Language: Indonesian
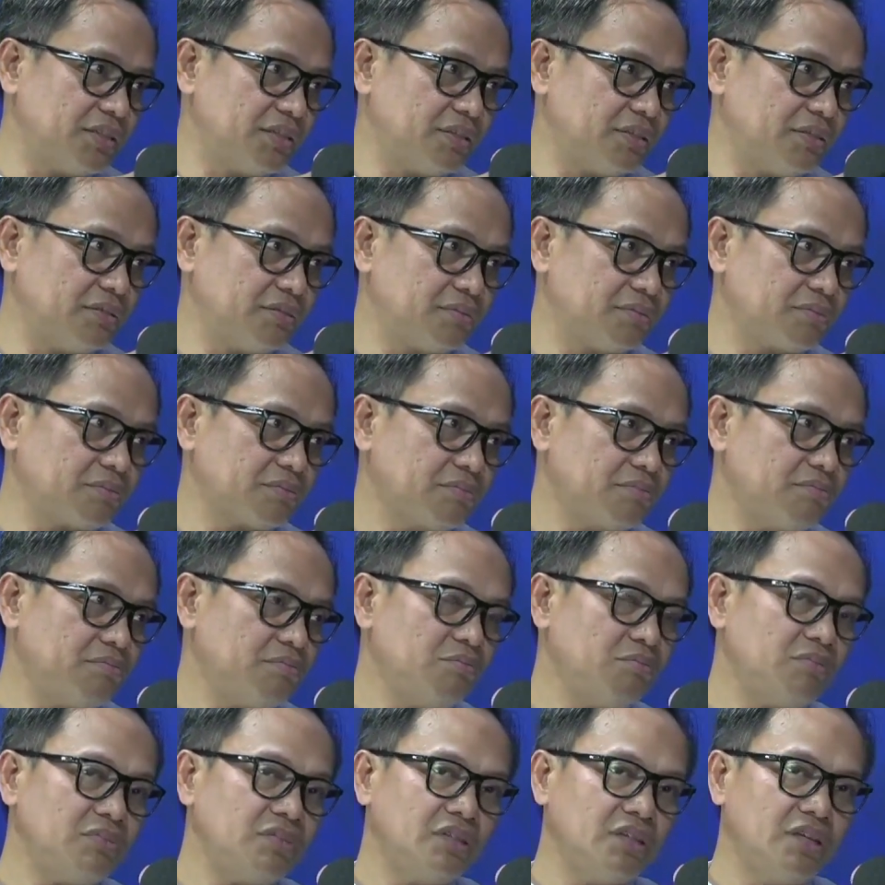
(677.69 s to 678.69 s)
Oh, seperti itu
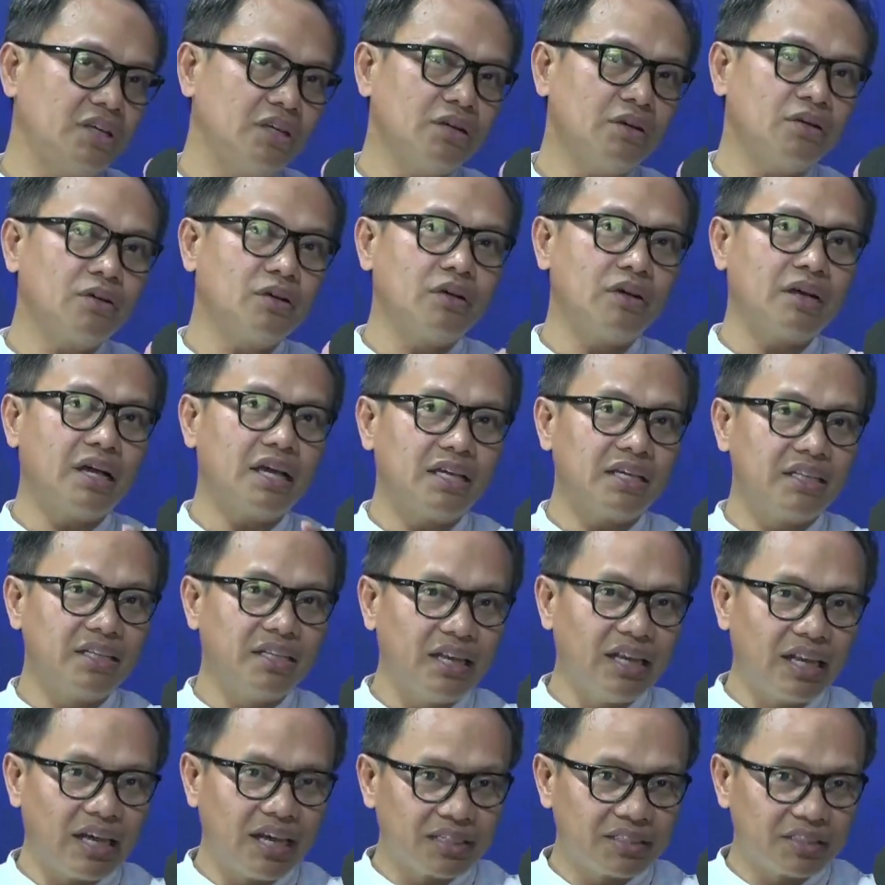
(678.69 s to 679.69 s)
di. Jadi kalau
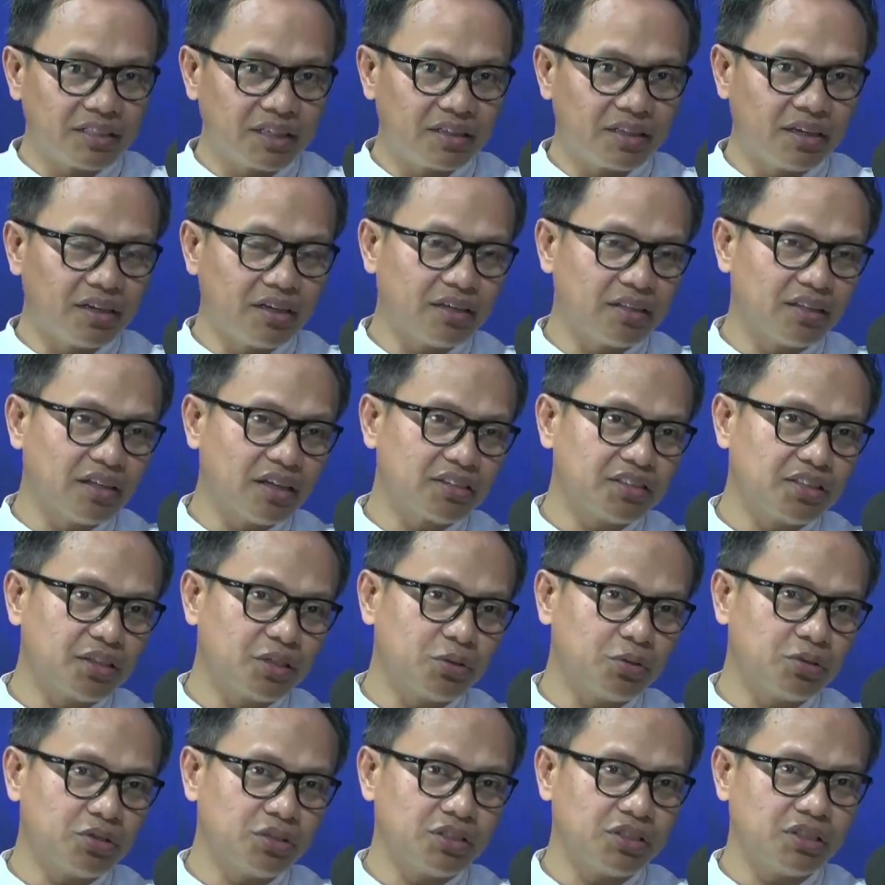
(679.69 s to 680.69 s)
nilai aset yang kita
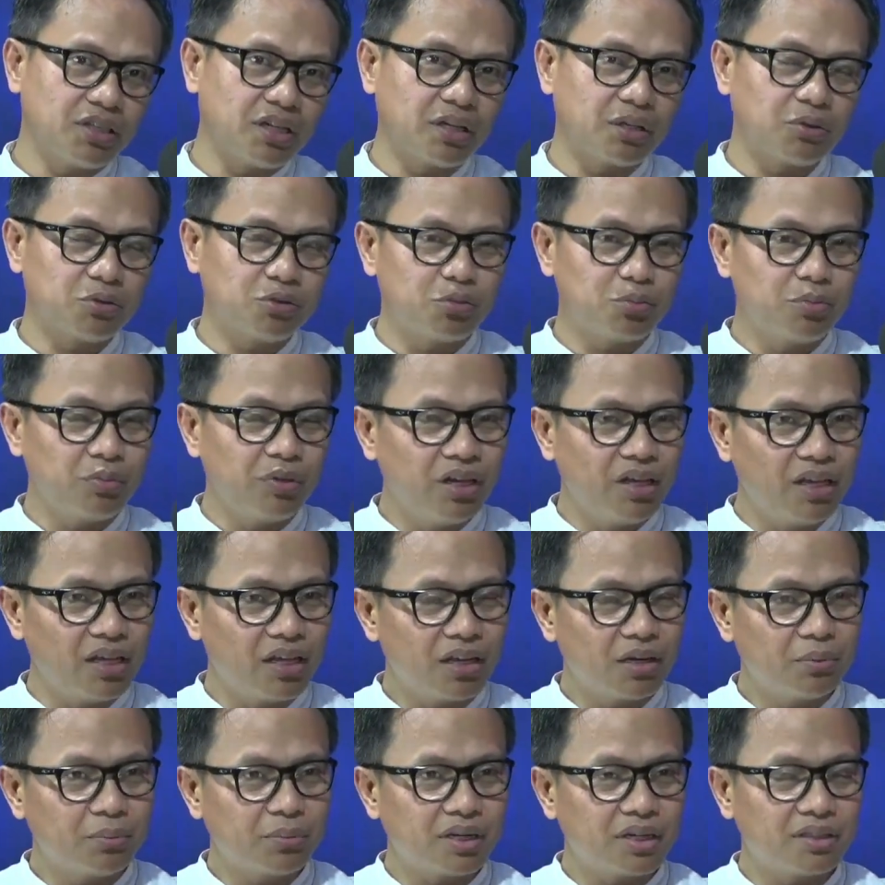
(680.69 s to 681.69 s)
eksekusi 100
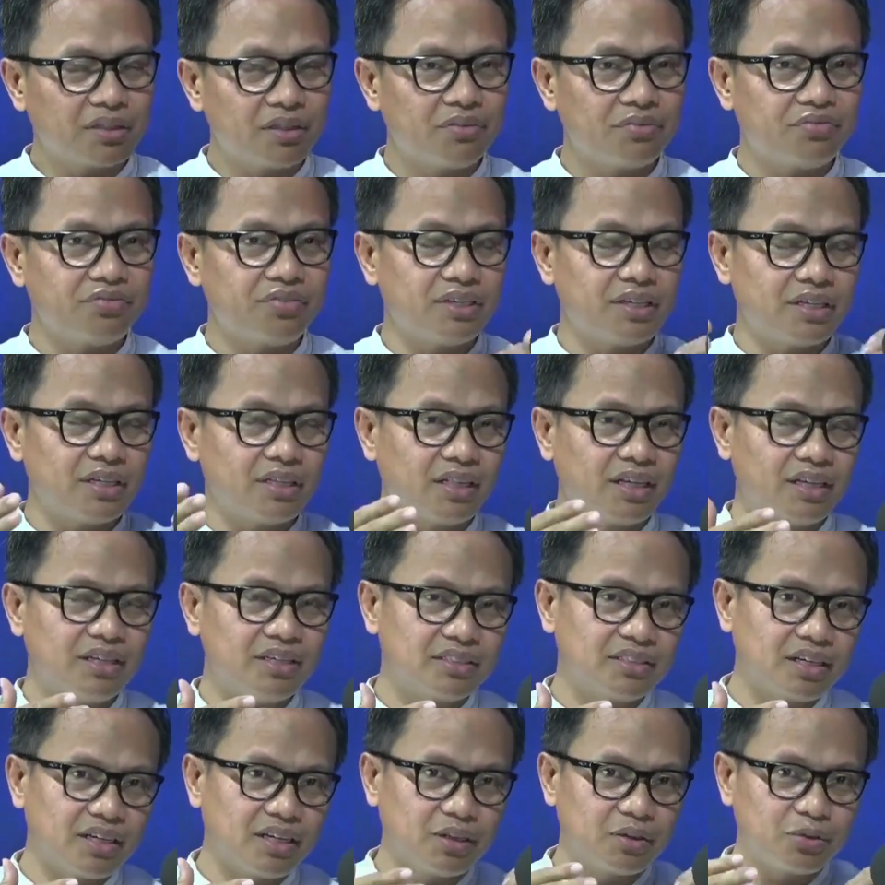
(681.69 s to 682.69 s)
miliar, hmm. berarti fee kita di
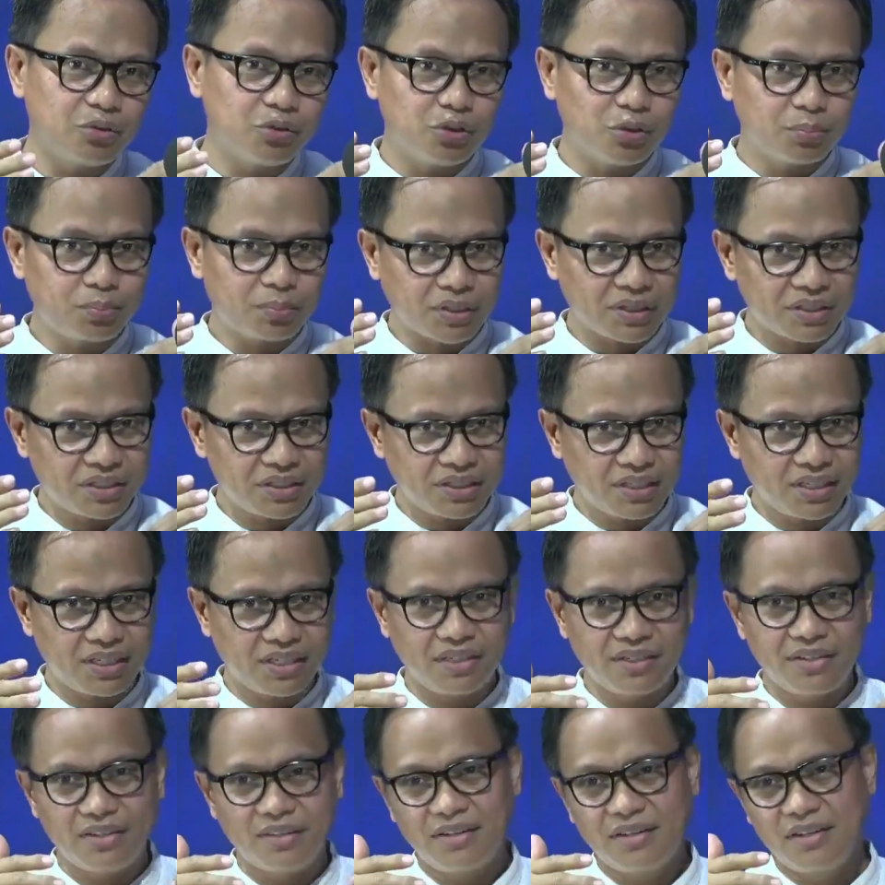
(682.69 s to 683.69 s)
sana 7%. 7%.
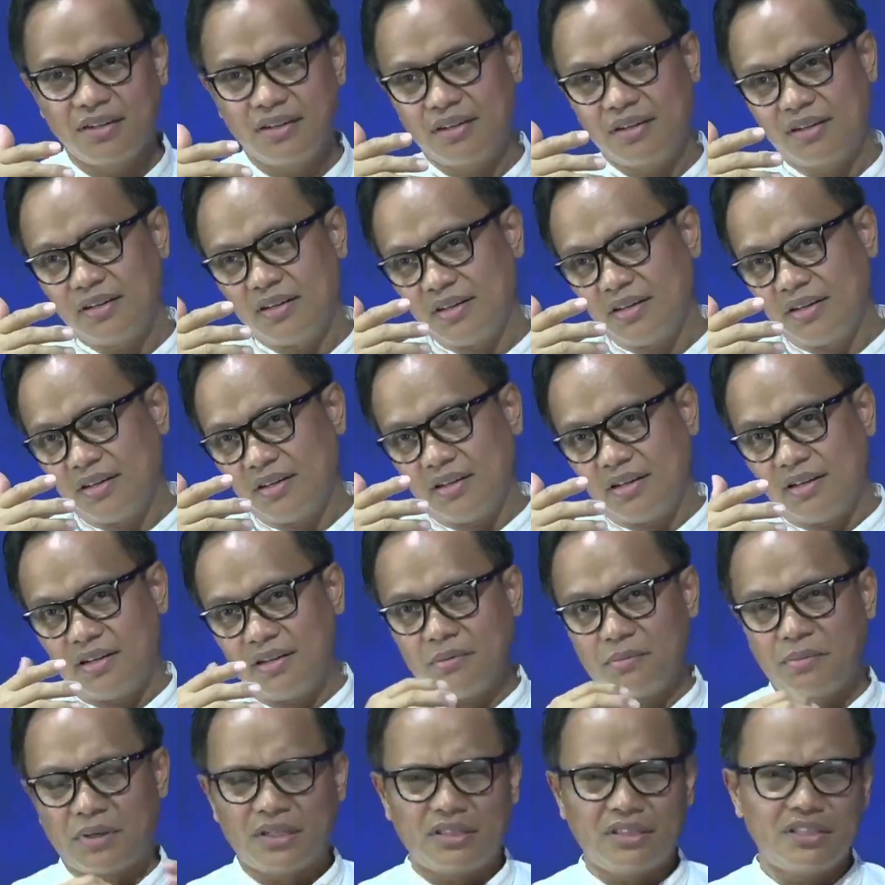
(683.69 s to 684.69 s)
Eh,
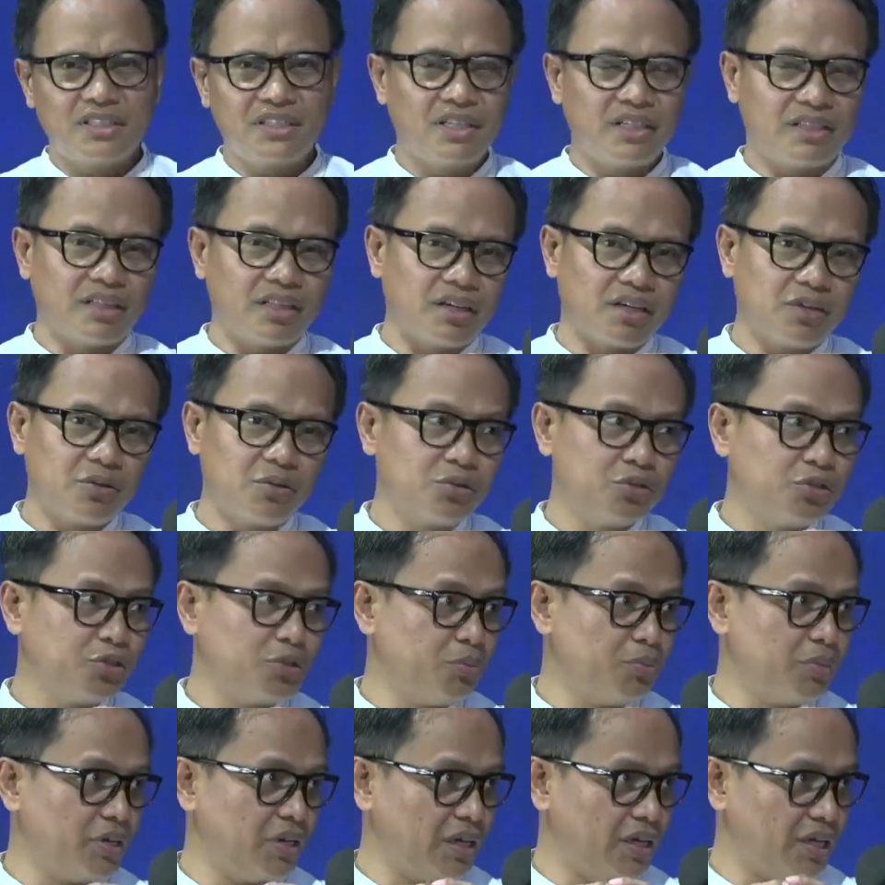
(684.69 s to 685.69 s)
berarti sekitar
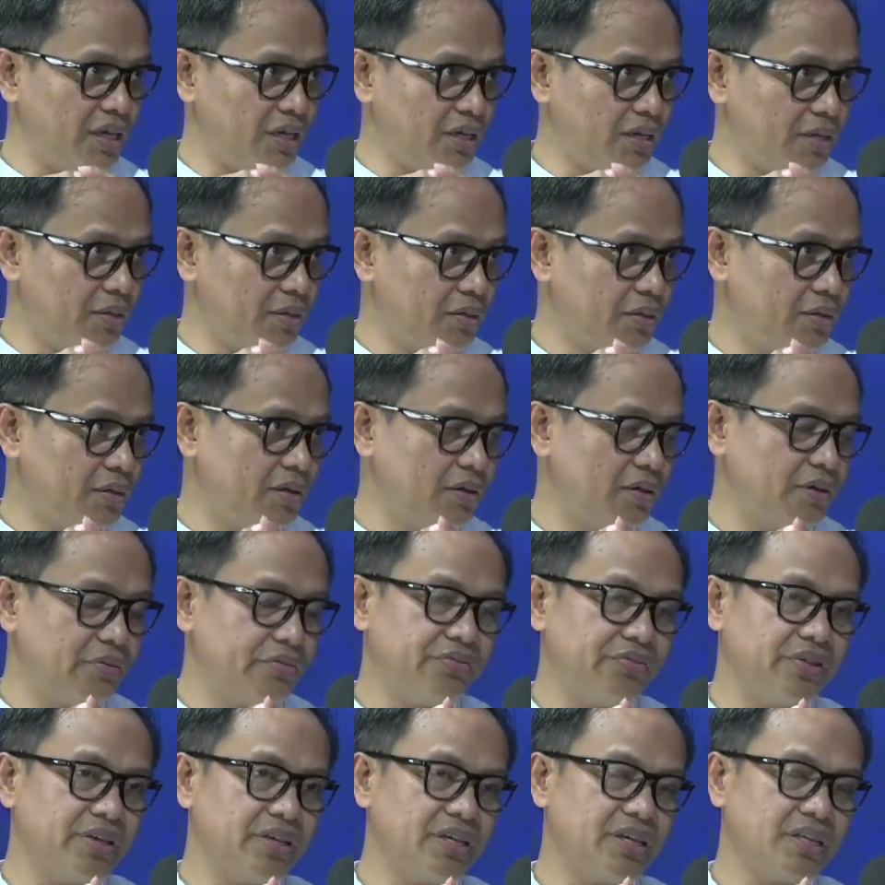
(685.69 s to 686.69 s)
7 miliar. 7 miliar.
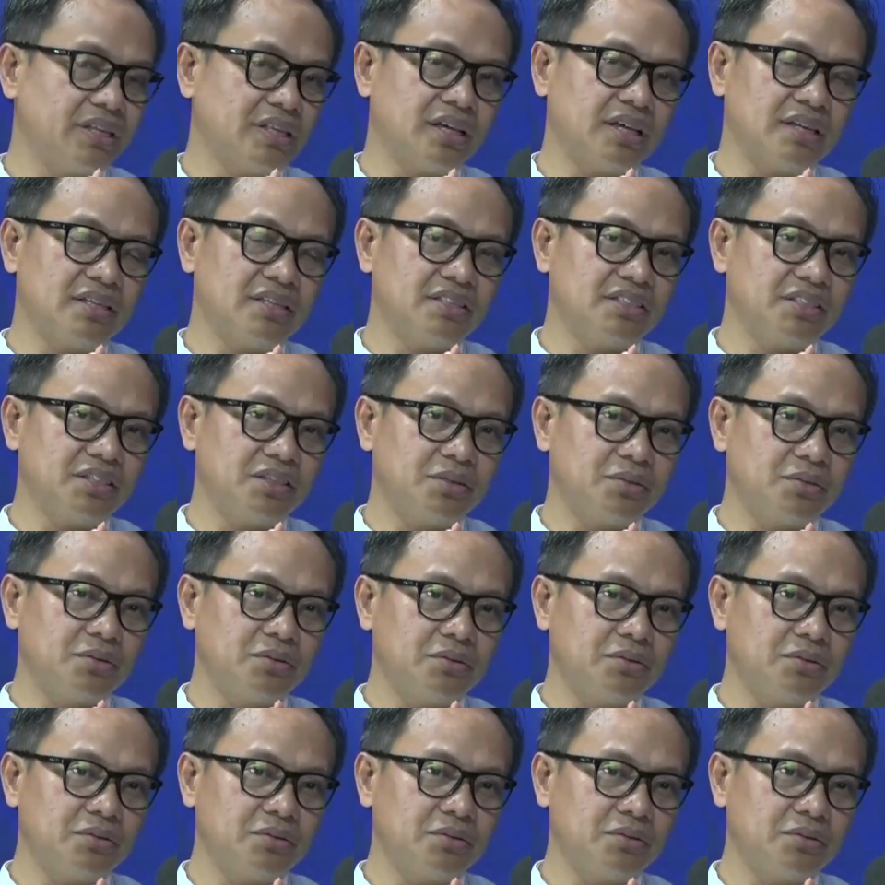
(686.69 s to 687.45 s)
Fee ya. kita di situ